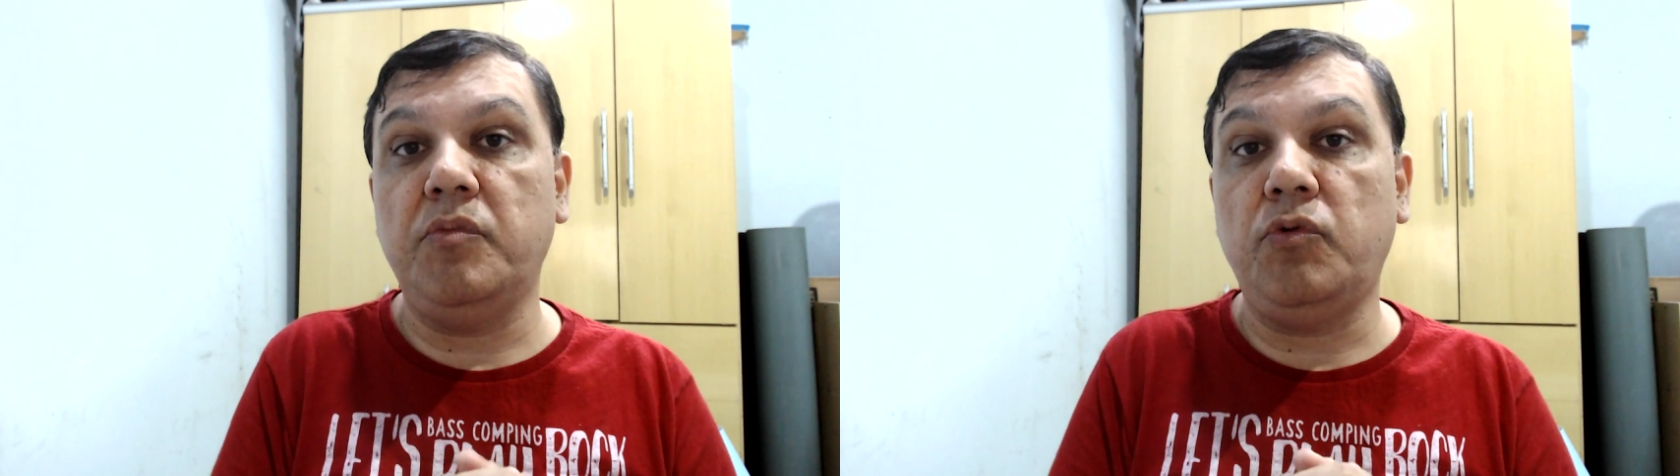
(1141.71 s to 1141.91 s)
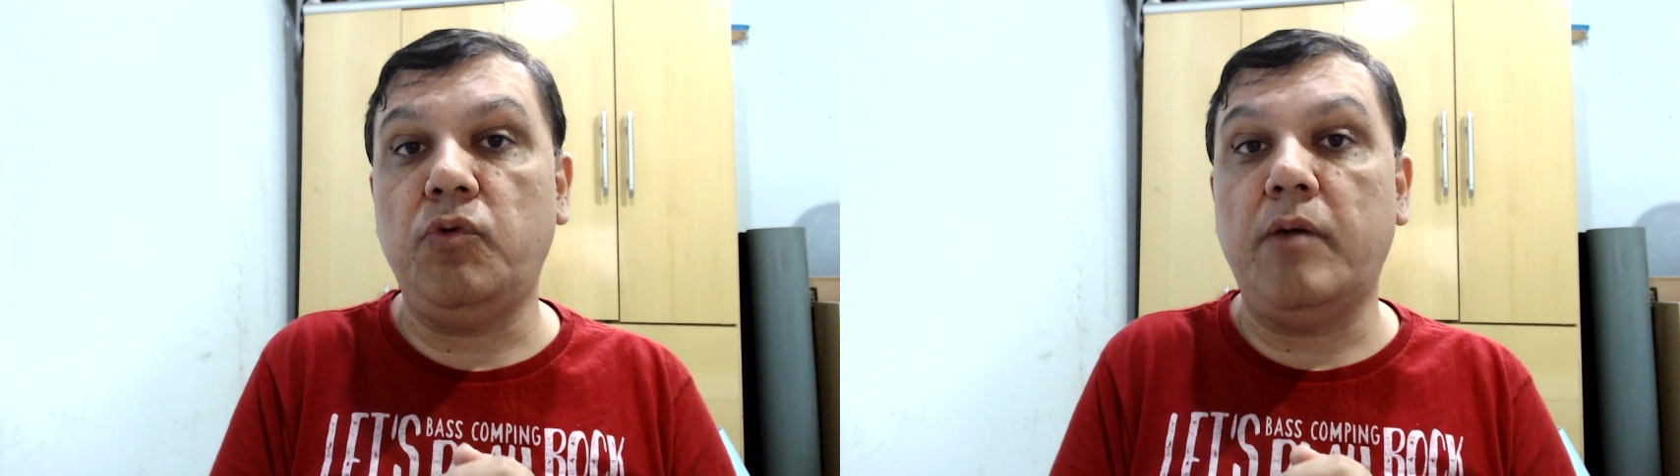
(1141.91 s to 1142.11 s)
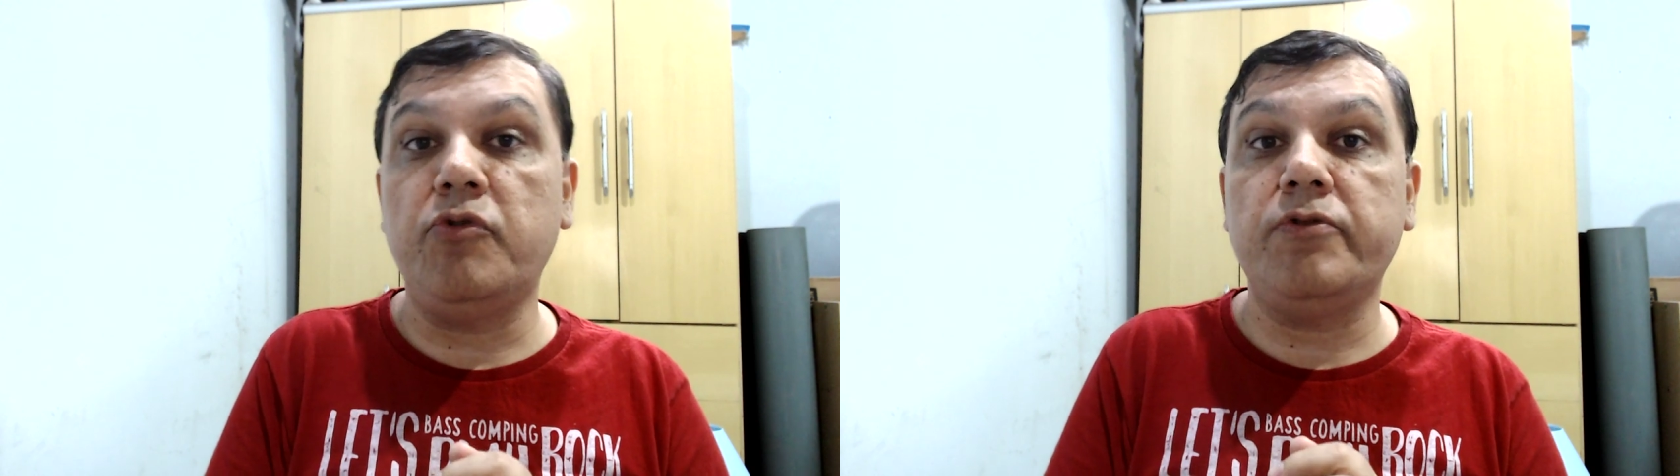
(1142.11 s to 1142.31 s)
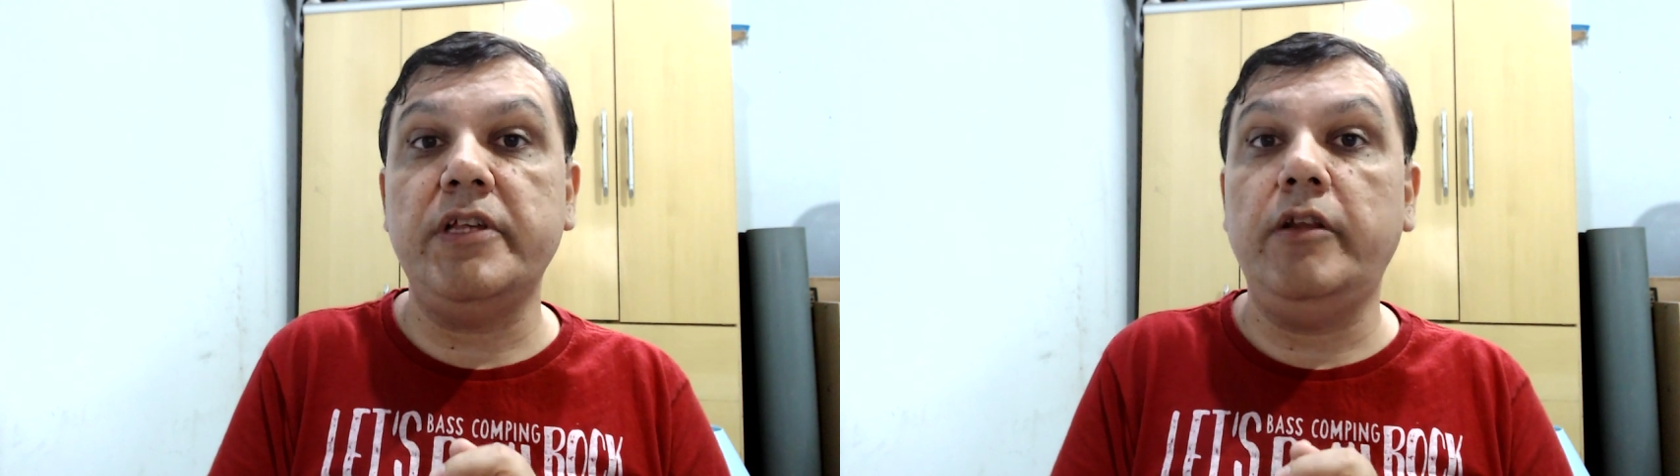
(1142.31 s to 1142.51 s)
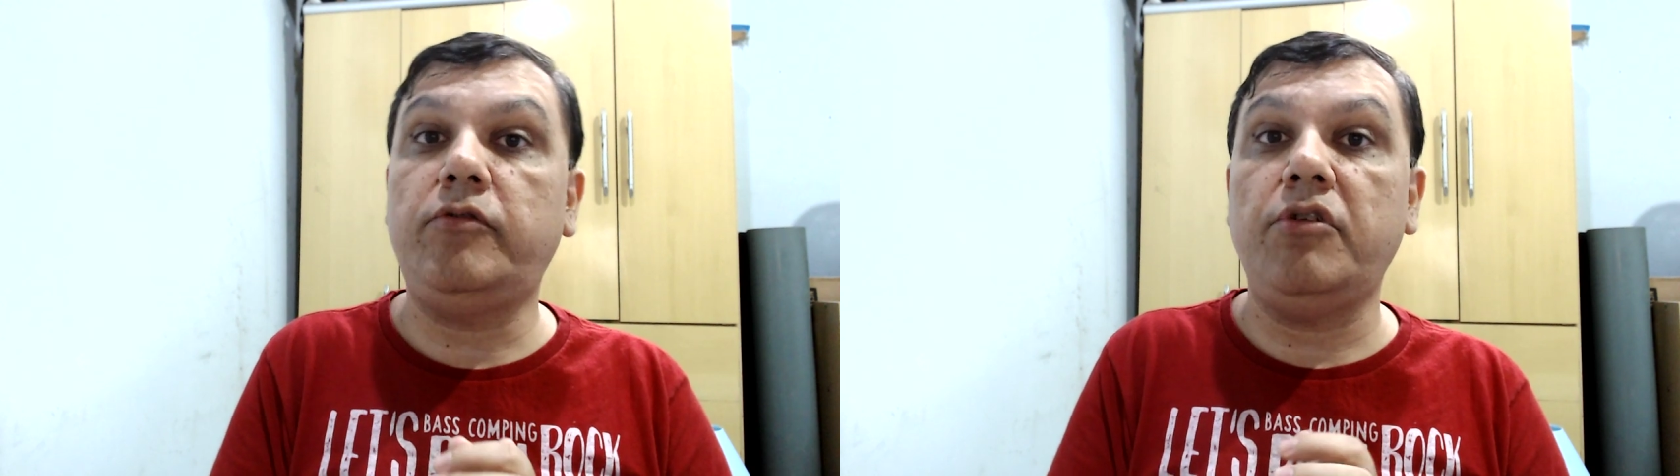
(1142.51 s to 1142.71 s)
o Aburgos
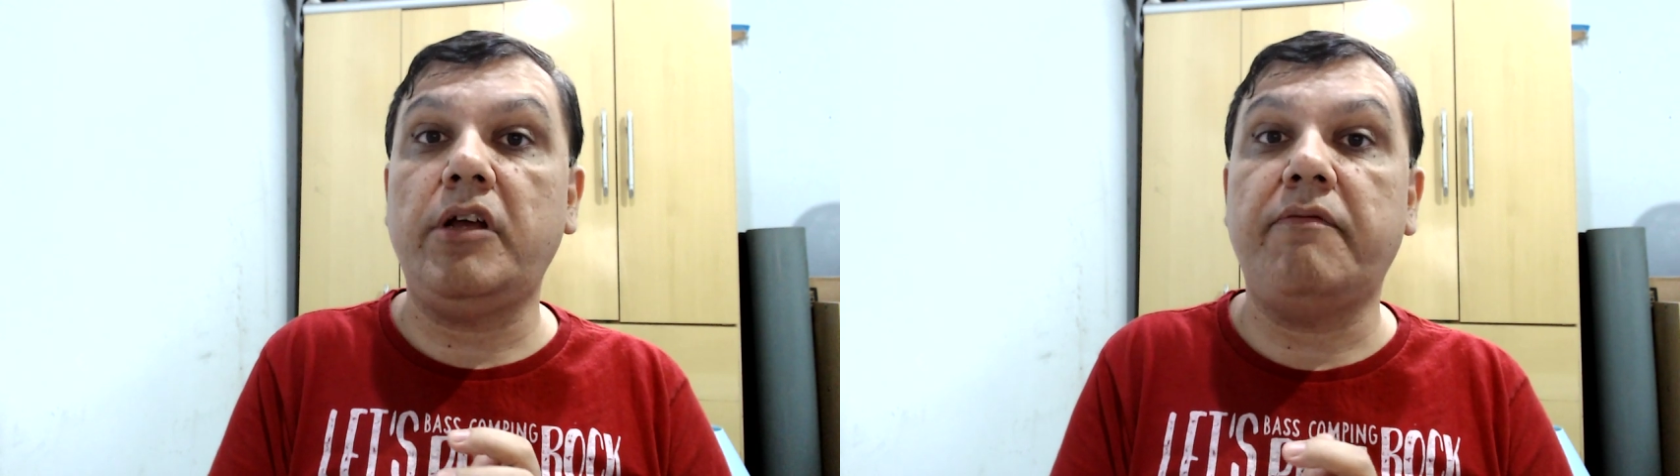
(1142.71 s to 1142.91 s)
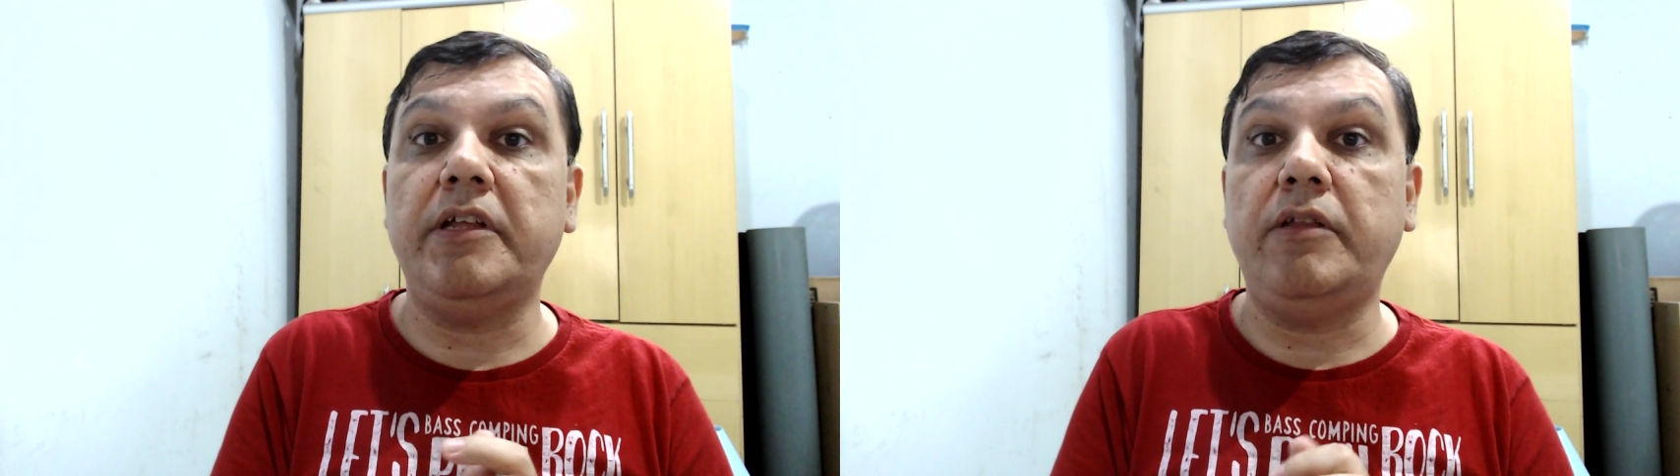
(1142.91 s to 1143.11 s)
Eletrônica vai ter